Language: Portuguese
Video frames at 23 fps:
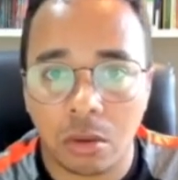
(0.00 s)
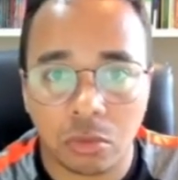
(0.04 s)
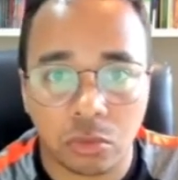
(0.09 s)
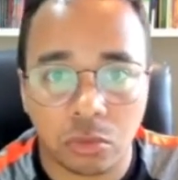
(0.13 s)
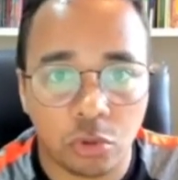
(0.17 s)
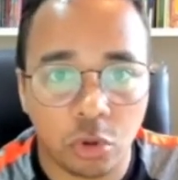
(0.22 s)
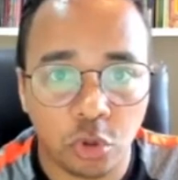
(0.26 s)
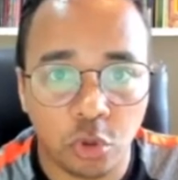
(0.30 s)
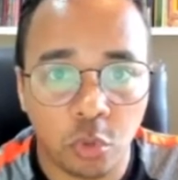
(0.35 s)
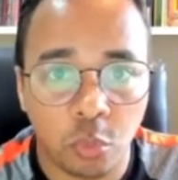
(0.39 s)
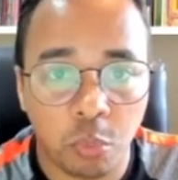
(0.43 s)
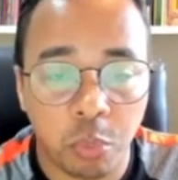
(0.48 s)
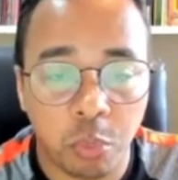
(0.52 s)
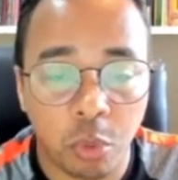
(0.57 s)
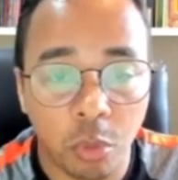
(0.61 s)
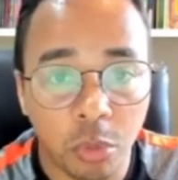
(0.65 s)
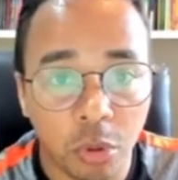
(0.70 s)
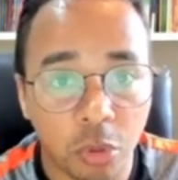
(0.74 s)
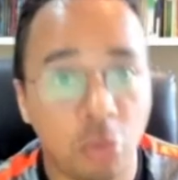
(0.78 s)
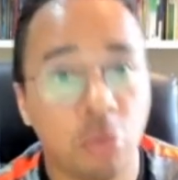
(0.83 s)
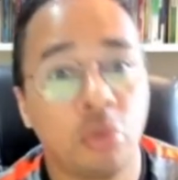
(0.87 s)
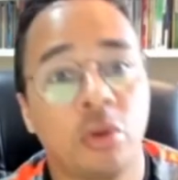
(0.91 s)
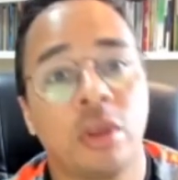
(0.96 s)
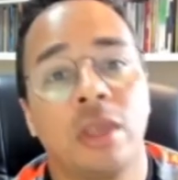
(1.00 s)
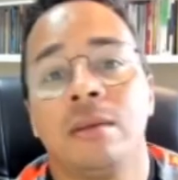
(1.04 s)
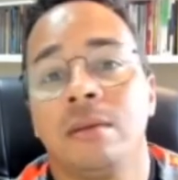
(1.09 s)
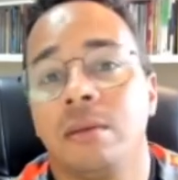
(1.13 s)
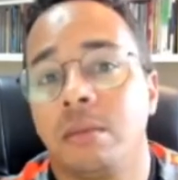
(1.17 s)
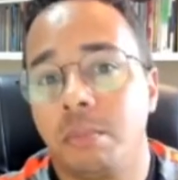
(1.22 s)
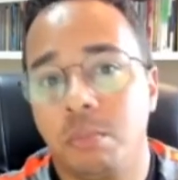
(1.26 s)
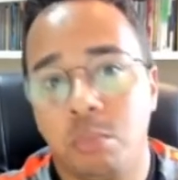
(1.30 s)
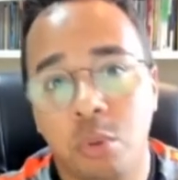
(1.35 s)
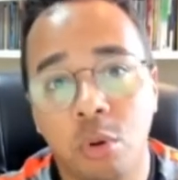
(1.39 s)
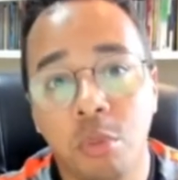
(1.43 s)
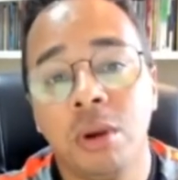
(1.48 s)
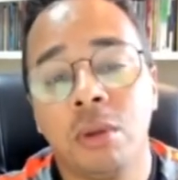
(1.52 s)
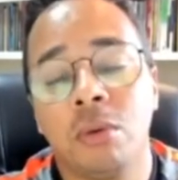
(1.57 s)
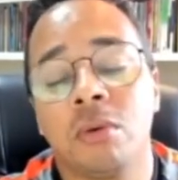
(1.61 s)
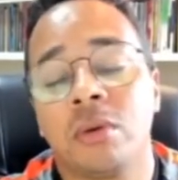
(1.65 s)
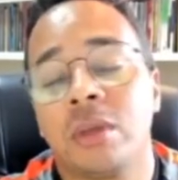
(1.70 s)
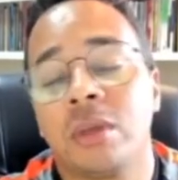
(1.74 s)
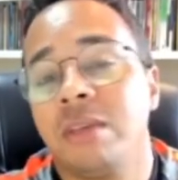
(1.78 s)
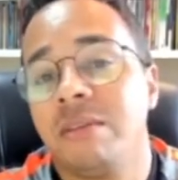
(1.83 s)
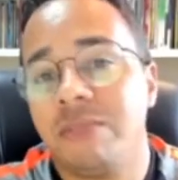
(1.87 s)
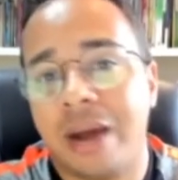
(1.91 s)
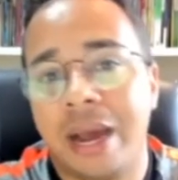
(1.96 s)
todo o público que, público
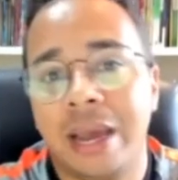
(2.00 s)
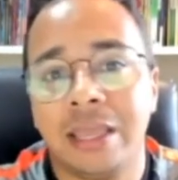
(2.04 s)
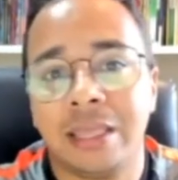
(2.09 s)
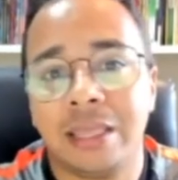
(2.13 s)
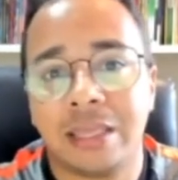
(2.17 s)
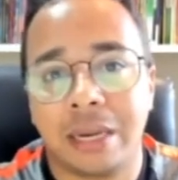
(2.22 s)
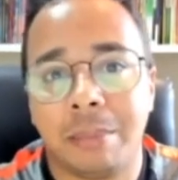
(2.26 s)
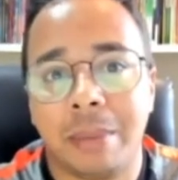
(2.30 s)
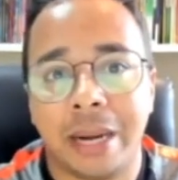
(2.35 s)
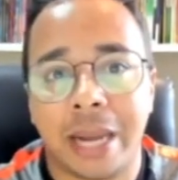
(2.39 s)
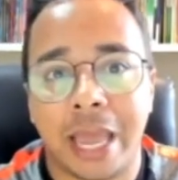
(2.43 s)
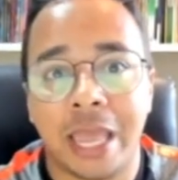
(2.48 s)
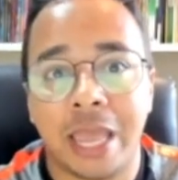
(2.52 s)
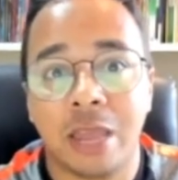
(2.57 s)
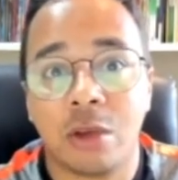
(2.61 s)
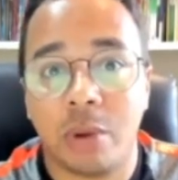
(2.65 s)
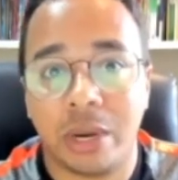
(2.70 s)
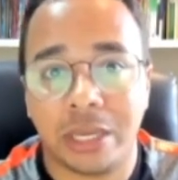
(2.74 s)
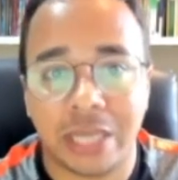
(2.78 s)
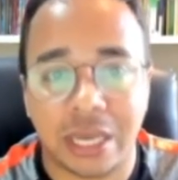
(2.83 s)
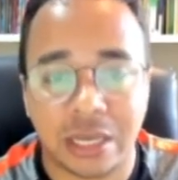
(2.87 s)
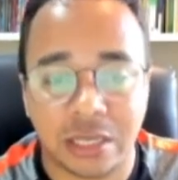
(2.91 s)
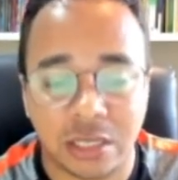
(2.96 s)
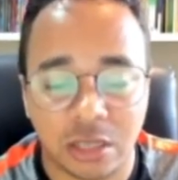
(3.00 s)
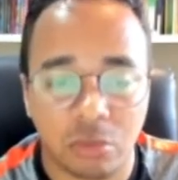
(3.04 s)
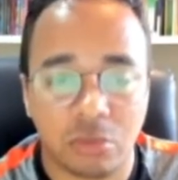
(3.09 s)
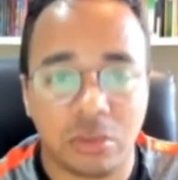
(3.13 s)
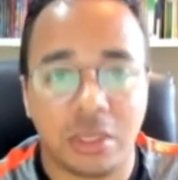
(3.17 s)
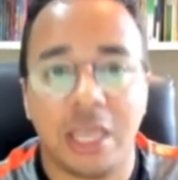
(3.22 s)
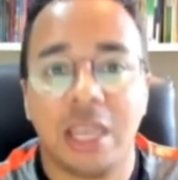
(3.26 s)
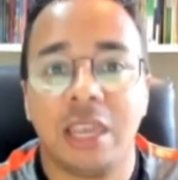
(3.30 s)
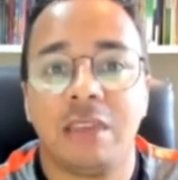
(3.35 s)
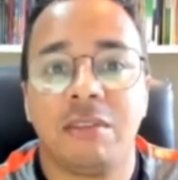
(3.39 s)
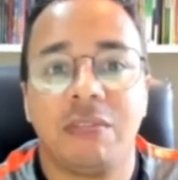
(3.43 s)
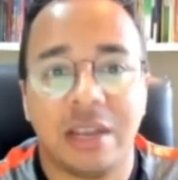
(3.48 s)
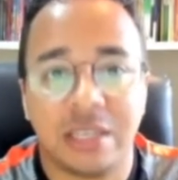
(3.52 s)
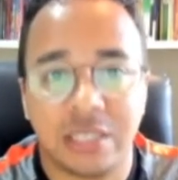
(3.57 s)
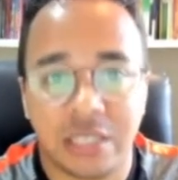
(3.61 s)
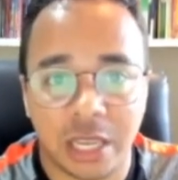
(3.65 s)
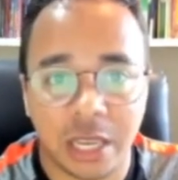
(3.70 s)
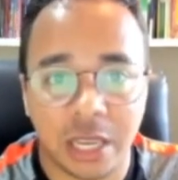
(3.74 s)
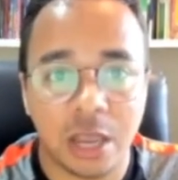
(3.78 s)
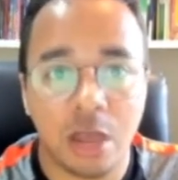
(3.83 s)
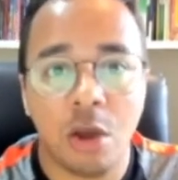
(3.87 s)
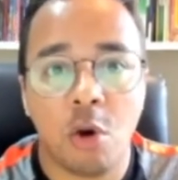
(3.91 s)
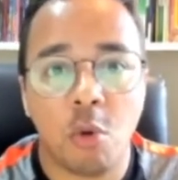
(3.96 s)
que vai trabalhar aí com redação, tem que
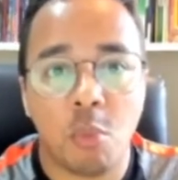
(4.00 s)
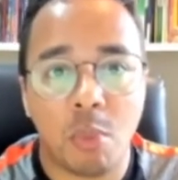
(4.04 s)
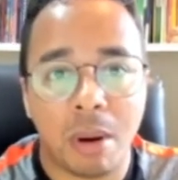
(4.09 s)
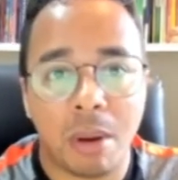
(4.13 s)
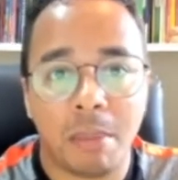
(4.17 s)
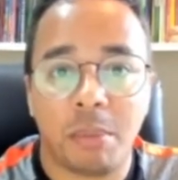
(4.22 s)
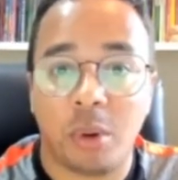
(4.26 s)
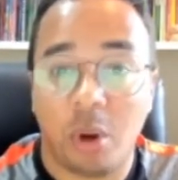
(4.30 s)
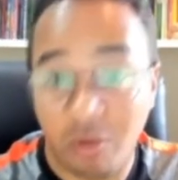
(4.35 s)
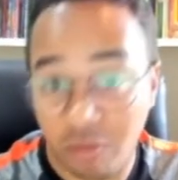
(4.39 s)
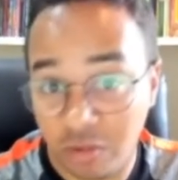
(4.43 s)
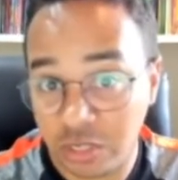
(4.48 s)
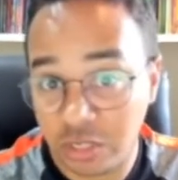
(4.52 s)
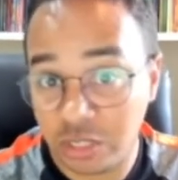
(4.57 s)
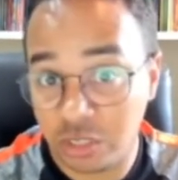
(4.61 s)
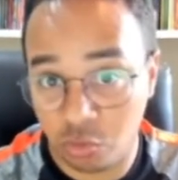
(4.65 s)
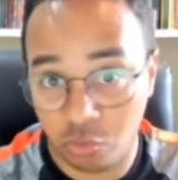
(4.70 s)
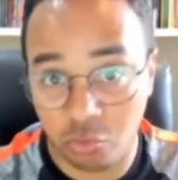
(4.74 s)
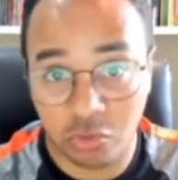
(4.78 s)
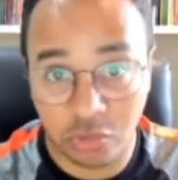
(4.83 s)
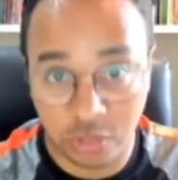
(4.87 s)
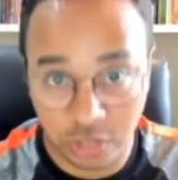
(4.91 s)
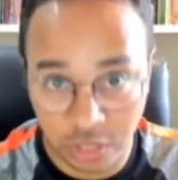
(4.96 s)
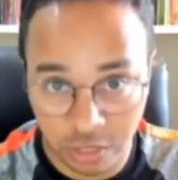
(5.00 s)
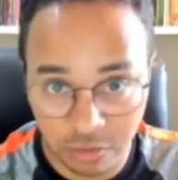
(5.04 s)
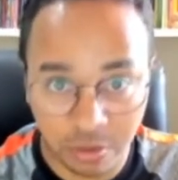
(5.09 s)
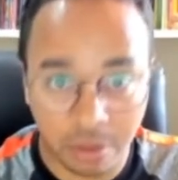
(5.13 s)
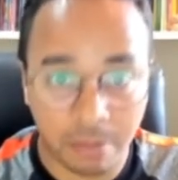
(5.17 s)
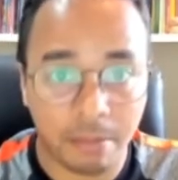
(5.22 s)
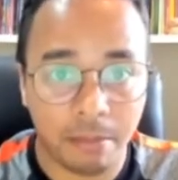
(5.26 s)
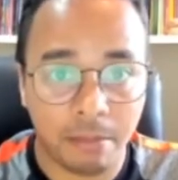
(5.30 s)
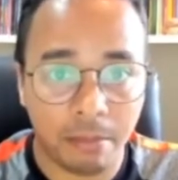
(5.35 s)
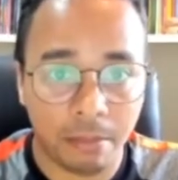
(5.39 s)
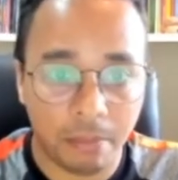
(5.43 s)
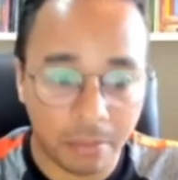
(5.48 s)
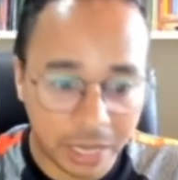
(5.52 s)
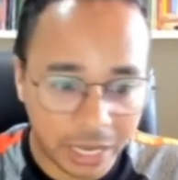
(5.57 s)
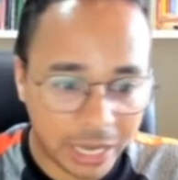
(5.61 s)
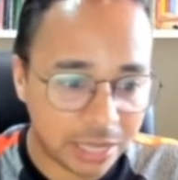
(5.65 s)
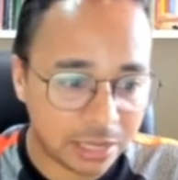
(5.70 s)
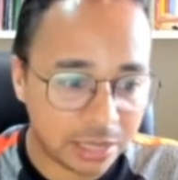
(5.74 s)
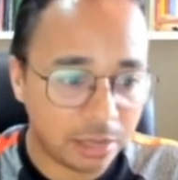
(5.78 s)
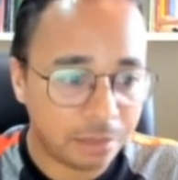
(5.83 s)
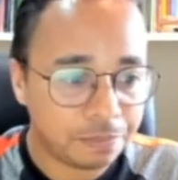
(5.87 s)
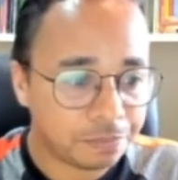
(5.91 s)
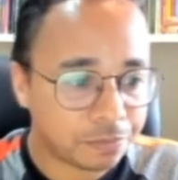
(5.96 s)
fazer uma prova discursiva, beleza?